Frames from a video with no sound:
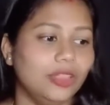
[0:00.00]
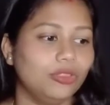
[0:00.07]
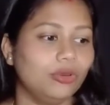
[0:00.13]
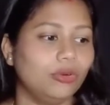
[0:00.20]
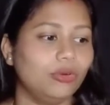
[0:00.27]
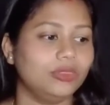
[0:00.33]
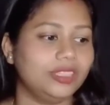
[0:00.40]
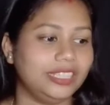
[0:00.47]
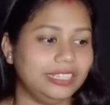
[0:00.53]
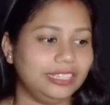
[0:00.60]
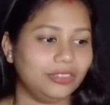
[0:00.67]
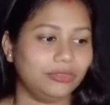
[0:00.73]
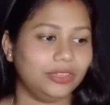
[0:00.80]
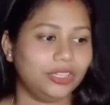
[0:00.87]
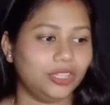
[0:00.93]
তো
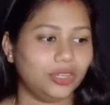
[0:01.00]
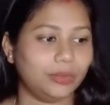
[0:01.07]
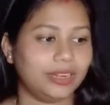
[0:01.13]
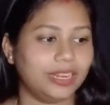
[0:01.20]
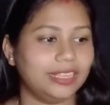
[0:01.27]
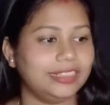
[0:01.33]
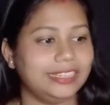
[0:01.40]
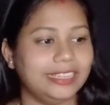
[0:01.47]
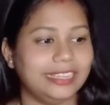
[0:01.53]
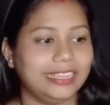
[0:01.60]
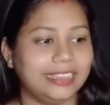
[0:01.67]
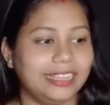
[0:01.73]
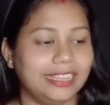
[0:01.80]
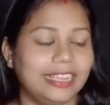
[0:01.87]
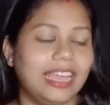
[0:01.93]
তিনিও ভিডিও বানায় তিনিকে
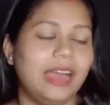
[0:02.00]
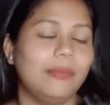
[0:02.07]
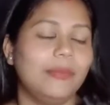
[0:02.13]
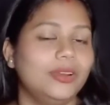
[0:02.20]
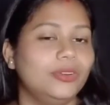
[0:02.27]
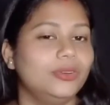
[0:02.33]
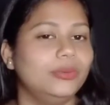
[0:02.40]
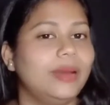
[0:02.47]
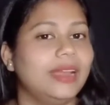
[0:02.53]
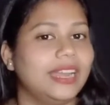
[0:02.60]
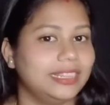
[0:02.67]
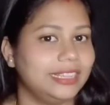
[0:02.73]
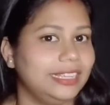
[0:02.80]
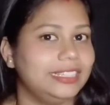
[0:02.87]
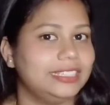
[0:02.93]
দেখে আমারও
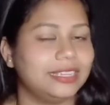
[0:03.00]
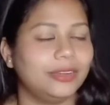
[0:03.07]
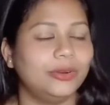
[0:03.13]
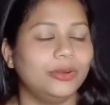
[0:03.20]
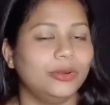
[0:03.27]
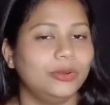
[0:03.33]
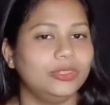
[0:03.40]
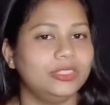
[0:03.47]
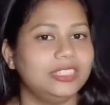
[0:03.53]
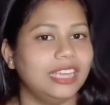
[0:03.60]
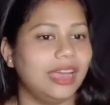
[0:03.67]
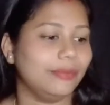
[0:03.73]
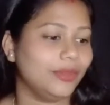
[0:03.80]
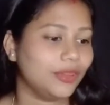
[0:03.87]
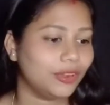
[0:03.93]
বানাতে ইচ্ছা করলো যে
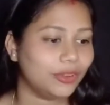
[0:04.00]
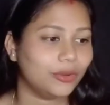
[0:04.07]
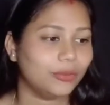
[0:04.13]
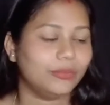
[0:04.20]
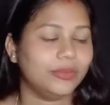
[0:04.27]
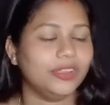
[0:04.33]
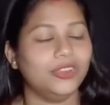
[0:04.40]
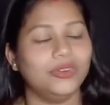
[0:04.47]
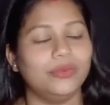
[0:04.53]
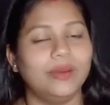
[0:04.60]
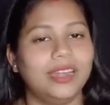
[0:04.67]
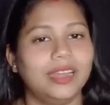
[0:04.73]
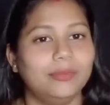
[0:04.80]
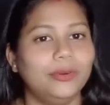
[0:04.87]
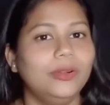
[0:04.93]
আমিও এরকম ভিডিও
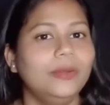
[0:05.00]
বানাবো